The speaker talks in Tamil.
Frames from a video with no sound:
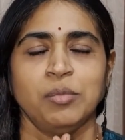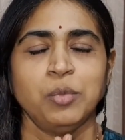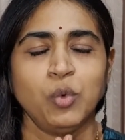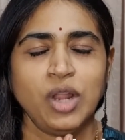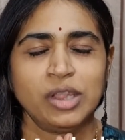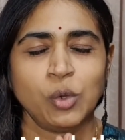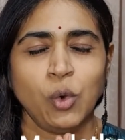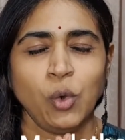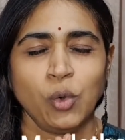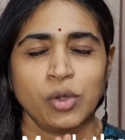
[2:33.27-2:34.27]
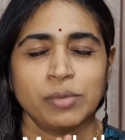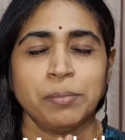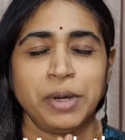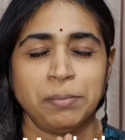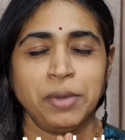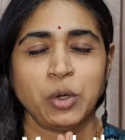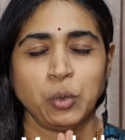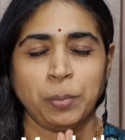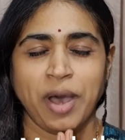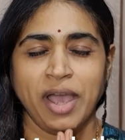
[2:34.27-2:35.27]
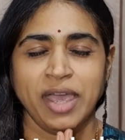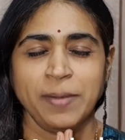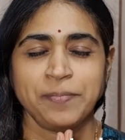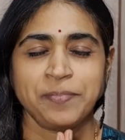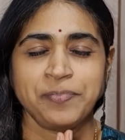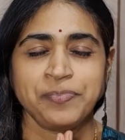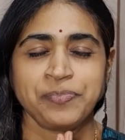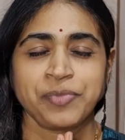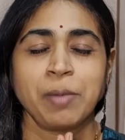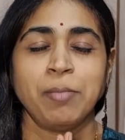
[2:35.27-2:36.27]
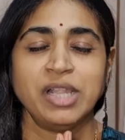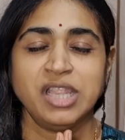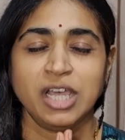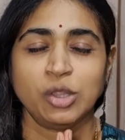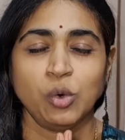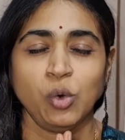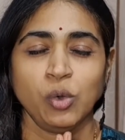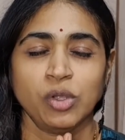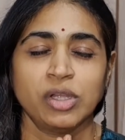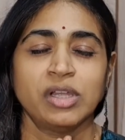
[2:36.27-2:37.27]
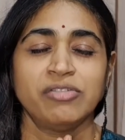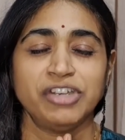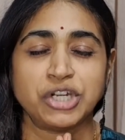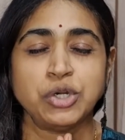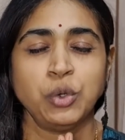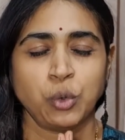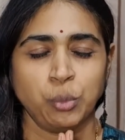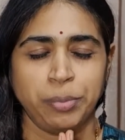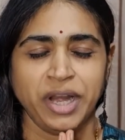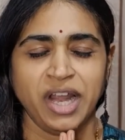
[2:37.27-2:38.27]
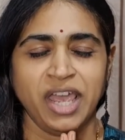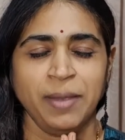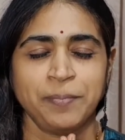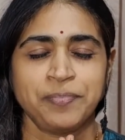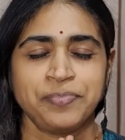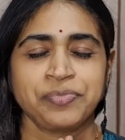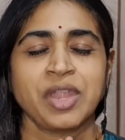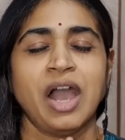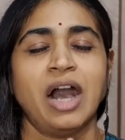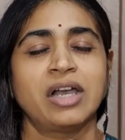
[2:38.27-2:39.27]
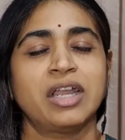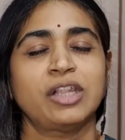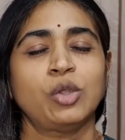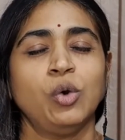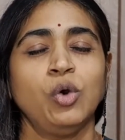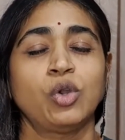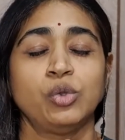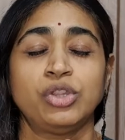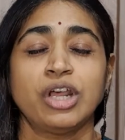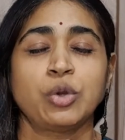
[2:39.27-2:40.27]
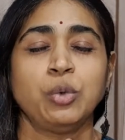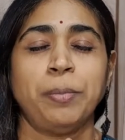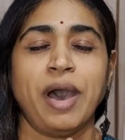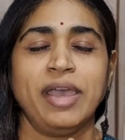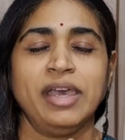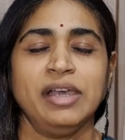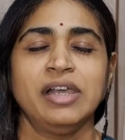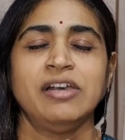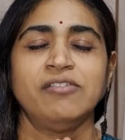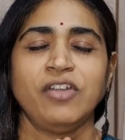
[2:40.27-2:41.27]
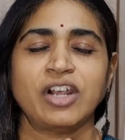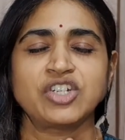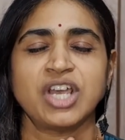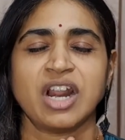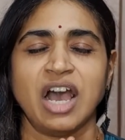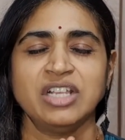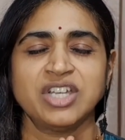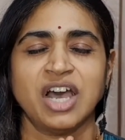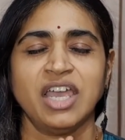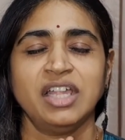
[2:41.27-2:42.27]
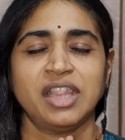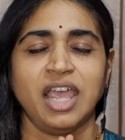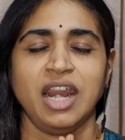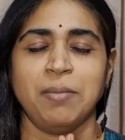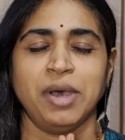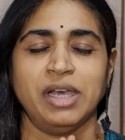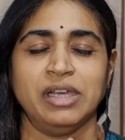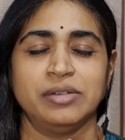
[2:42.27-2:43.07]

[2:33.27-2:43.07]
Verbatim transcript: மூலத்தோ பிரம்ம ரூபாய மத்தியத்தோ விஷ்ணு ரூபினே அக்ரதோ ருத்ர ரூபாய விரக்ஷராஜாய தே நமக